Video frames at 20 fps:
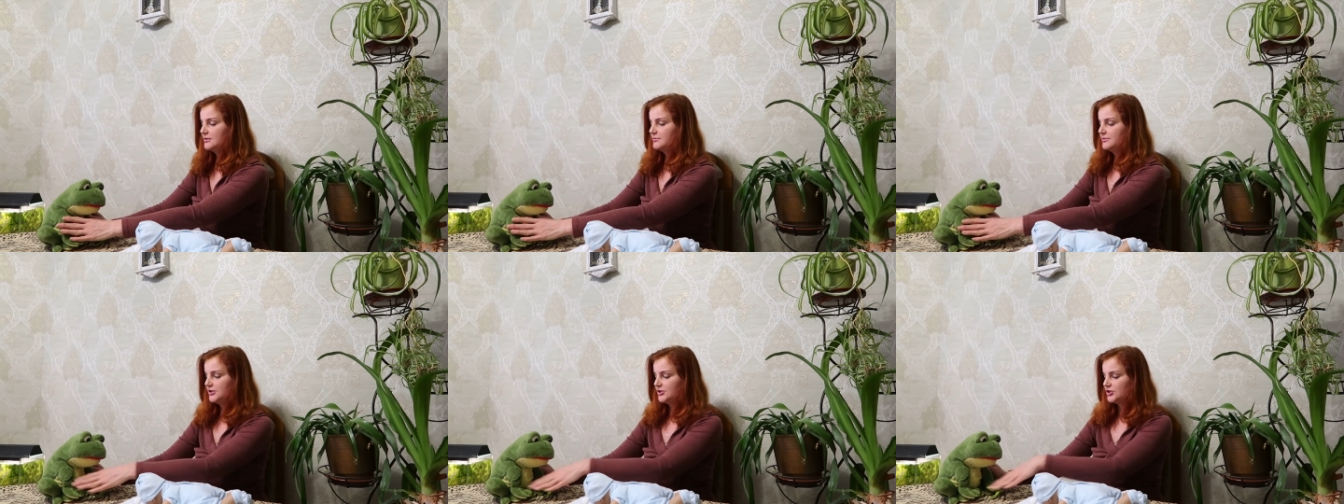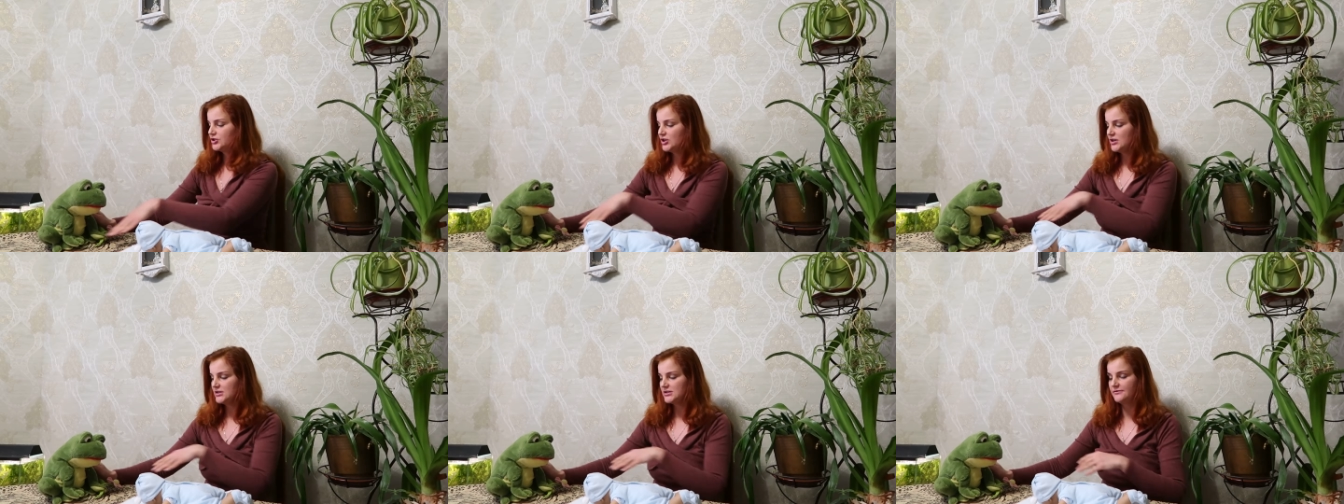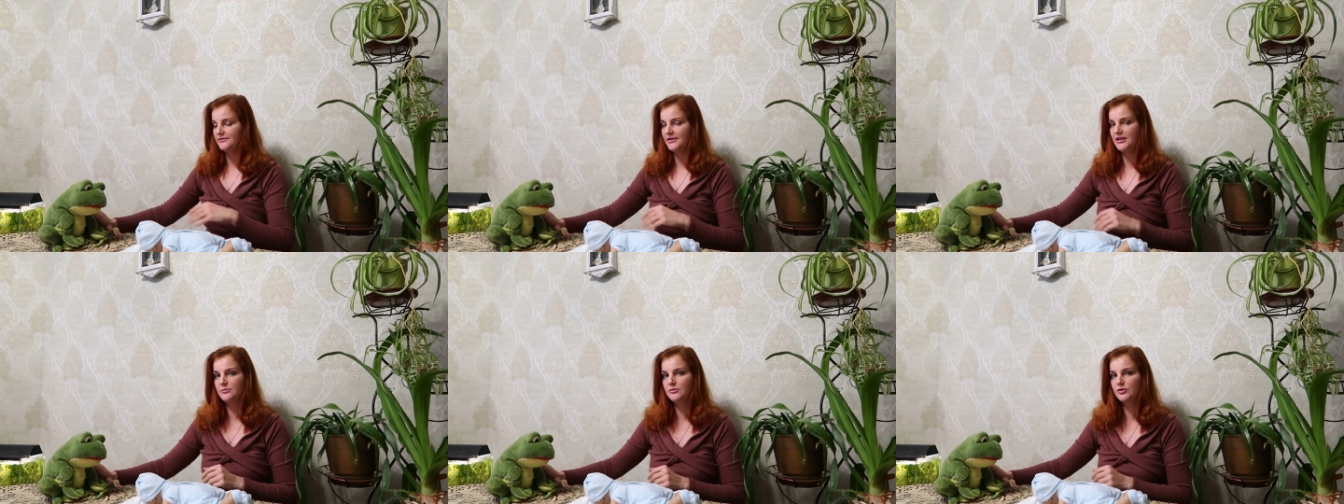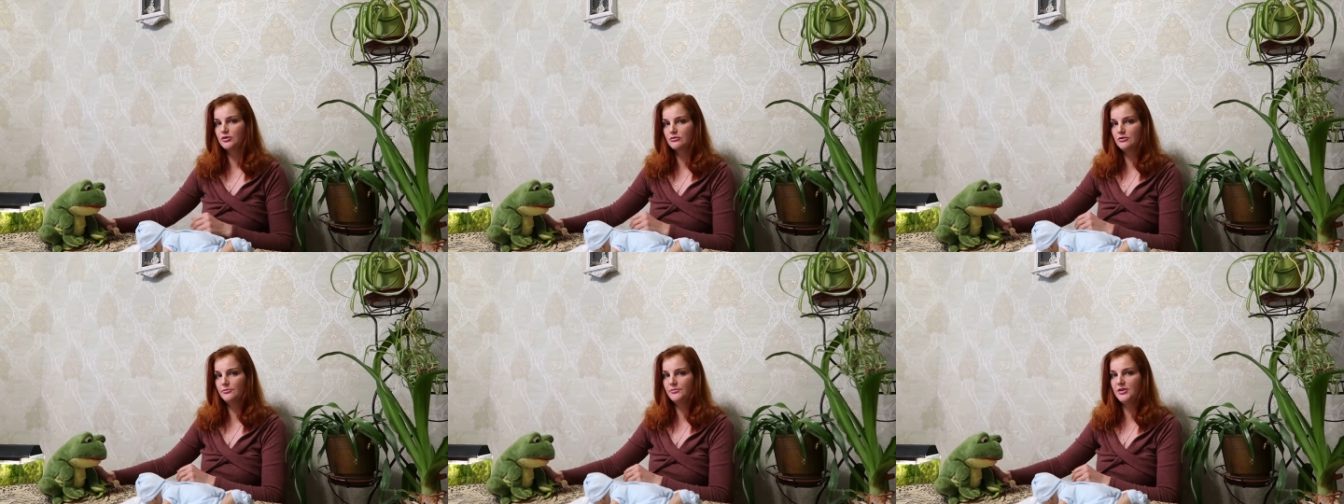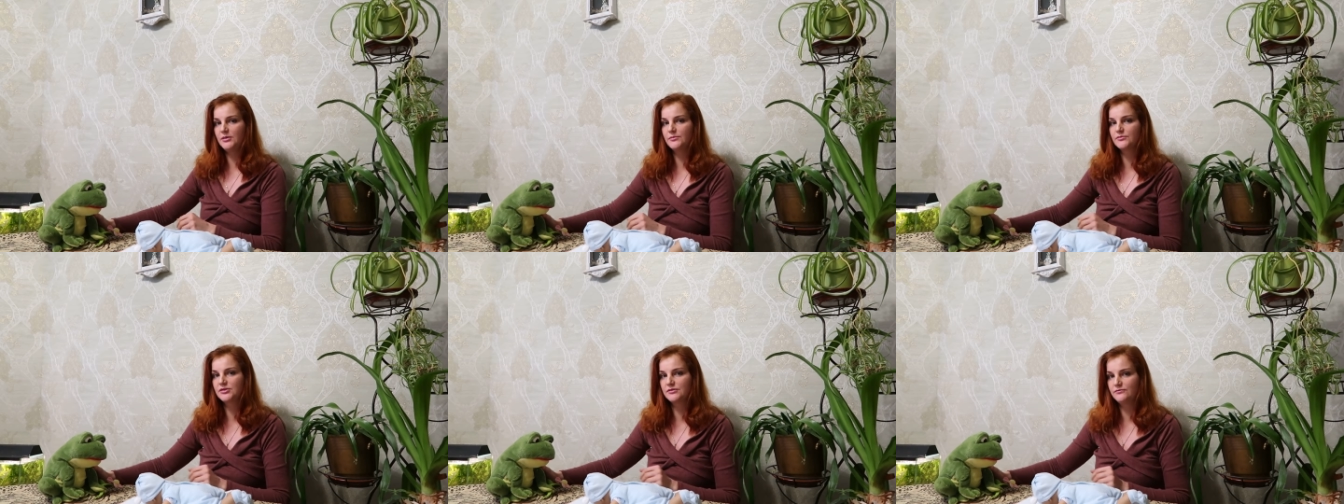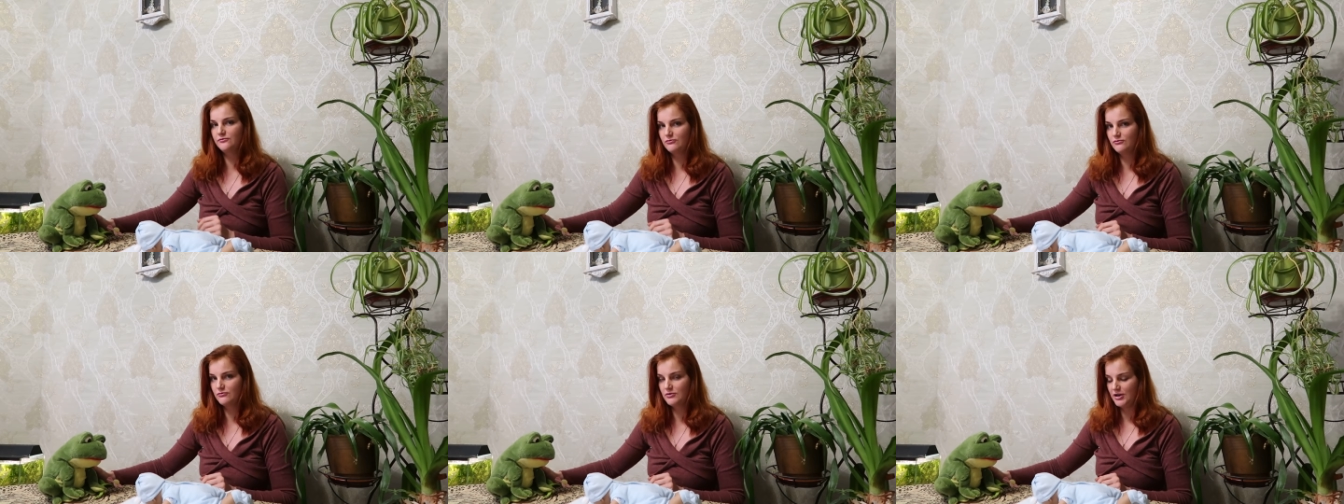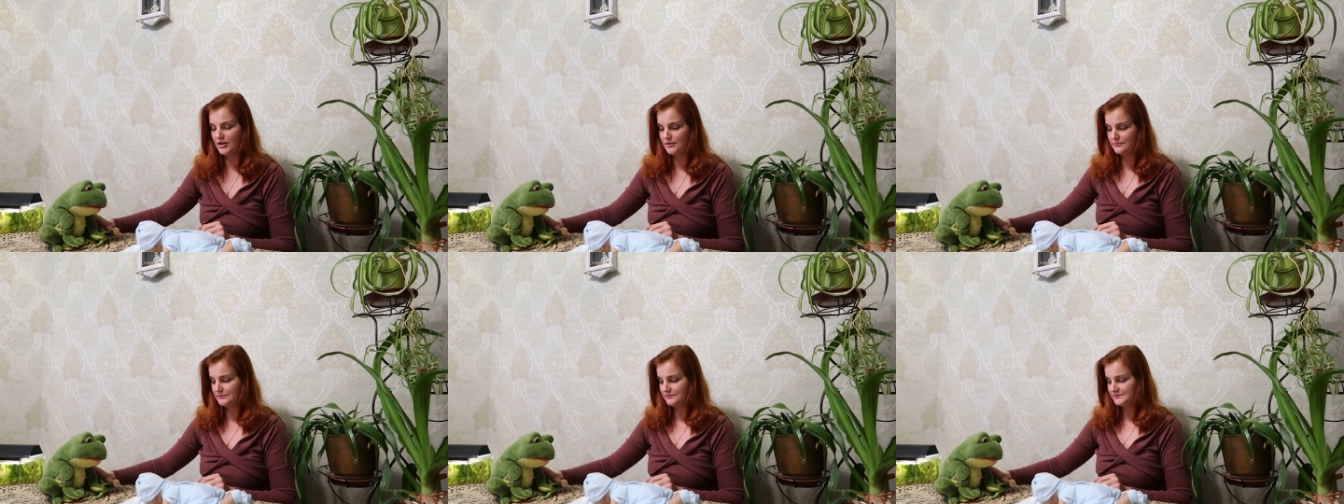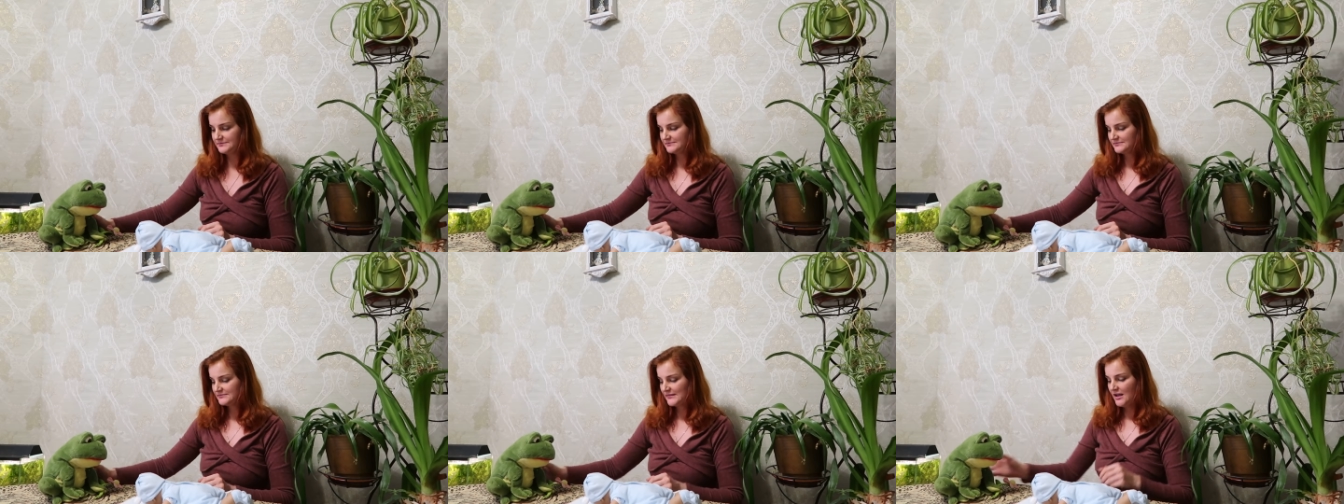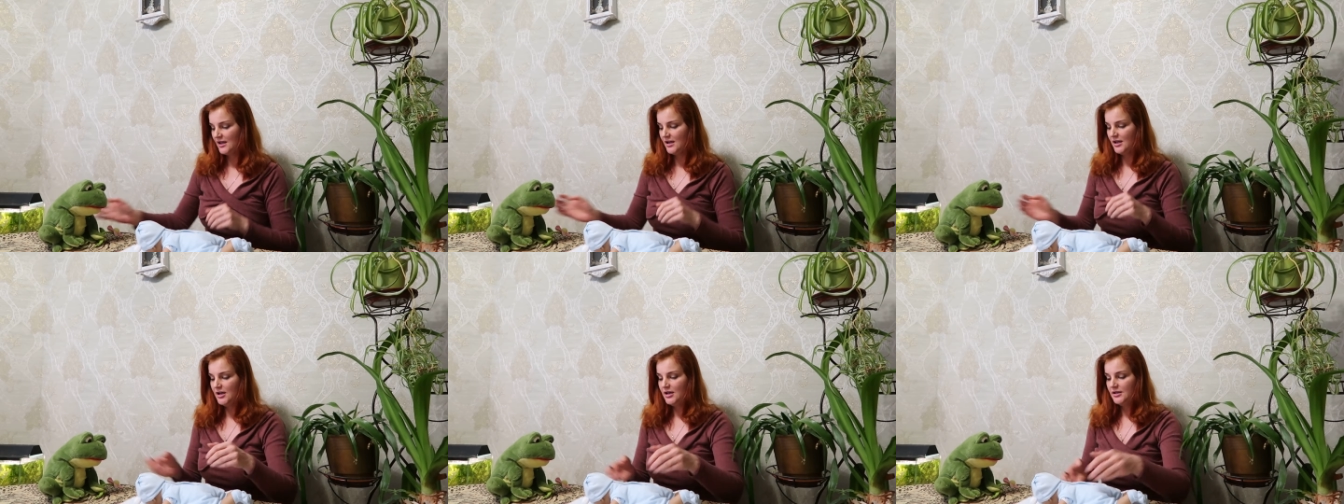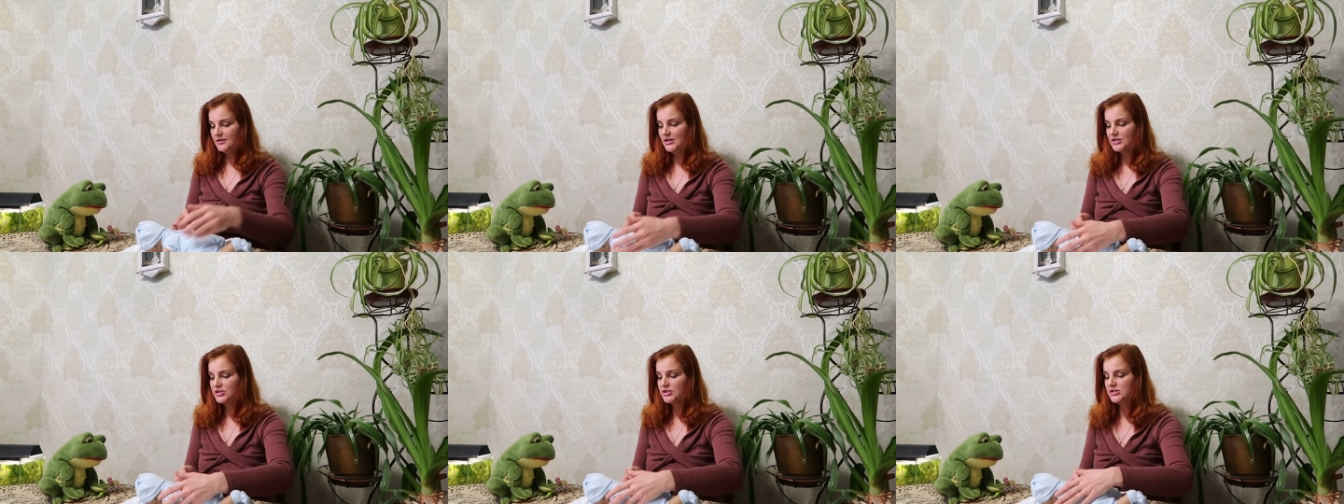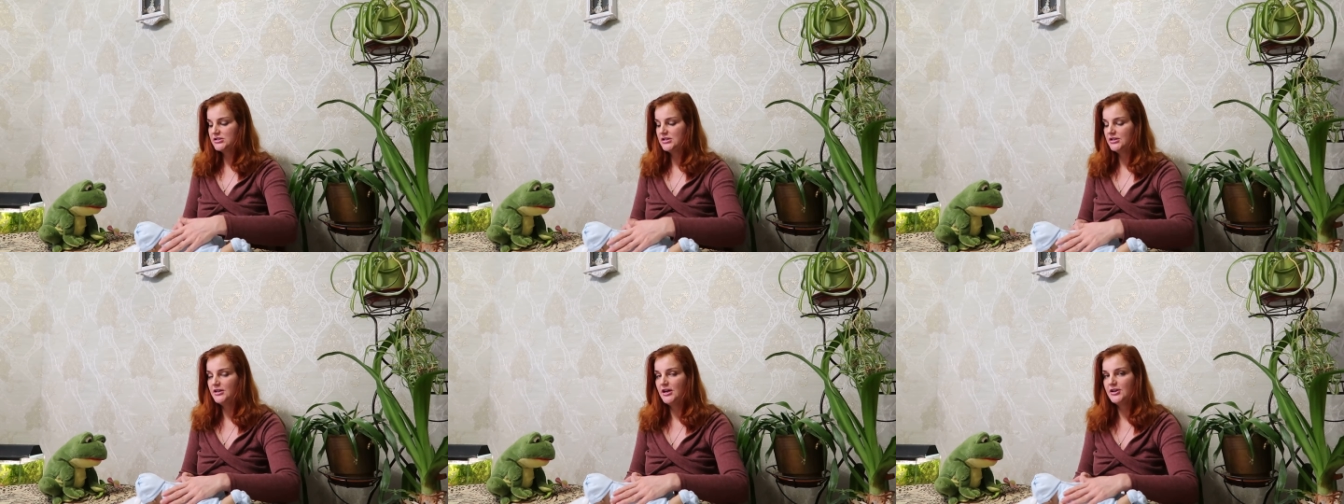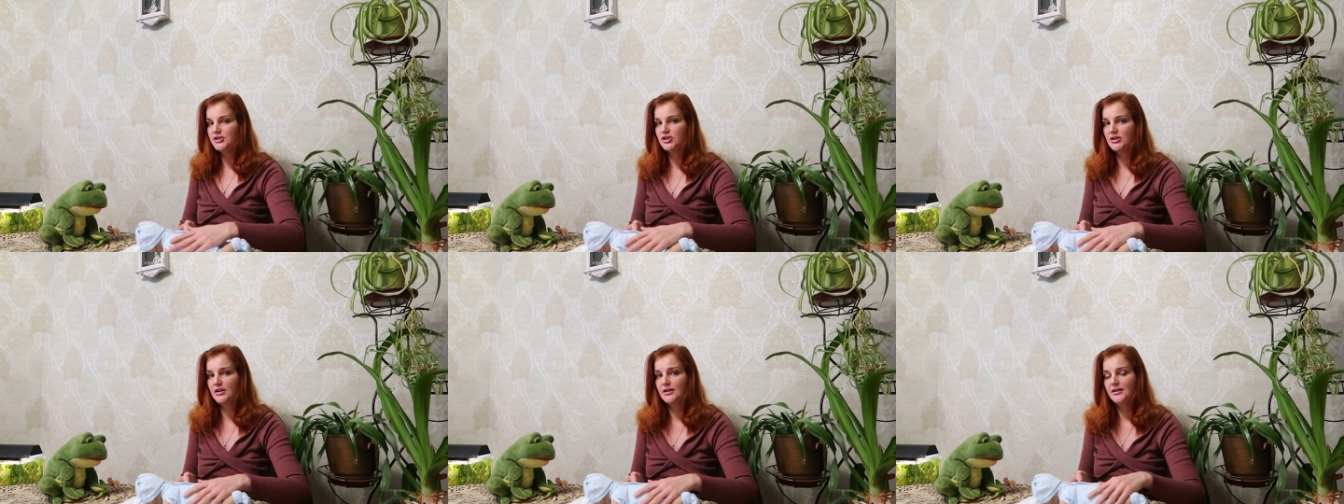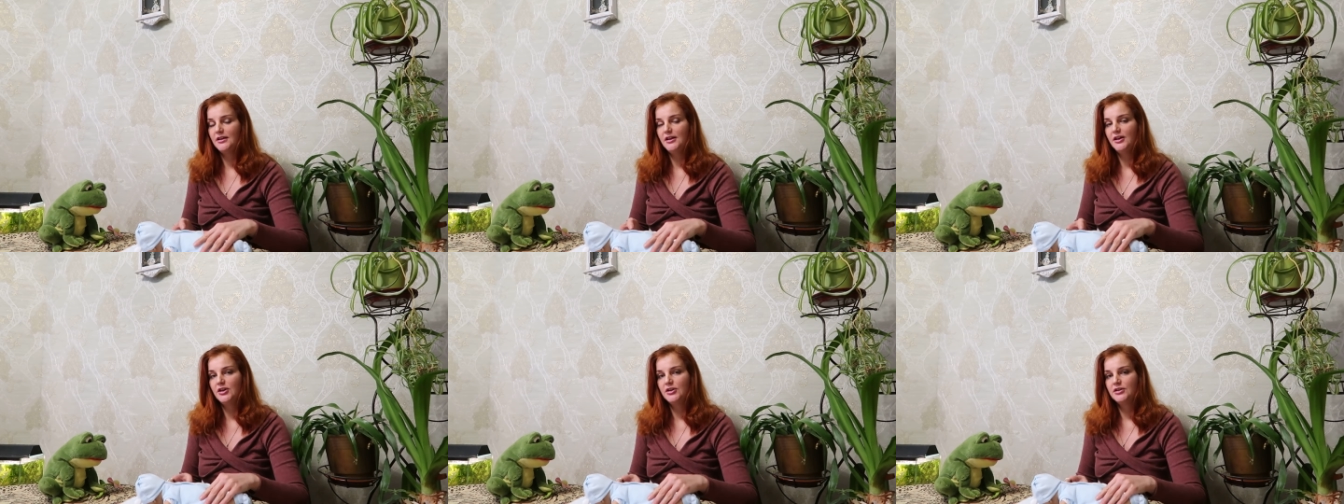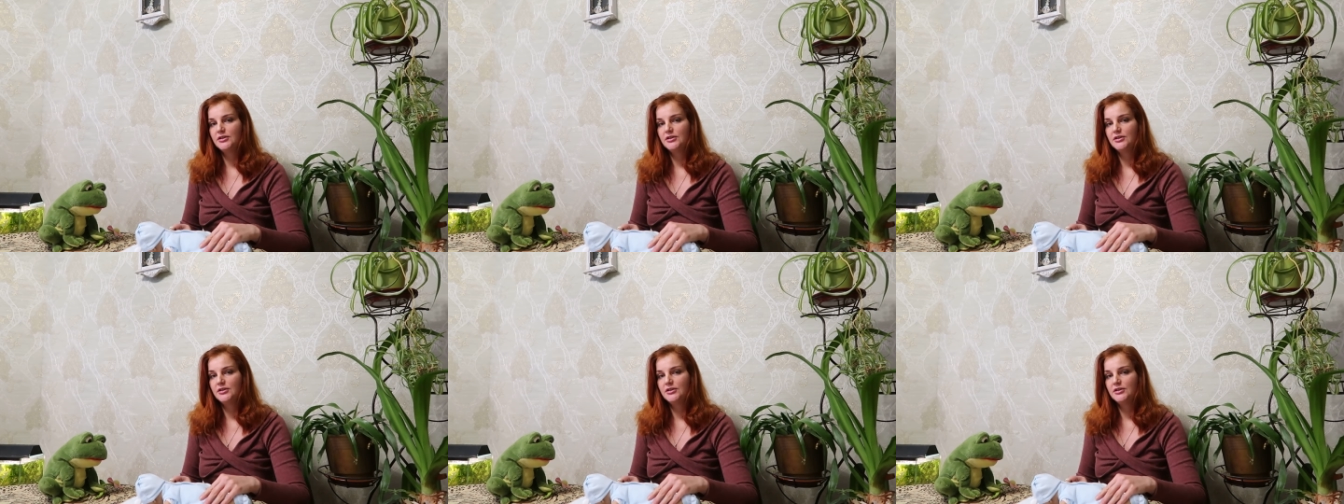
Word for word: малыша своим громким звуком. Наша задача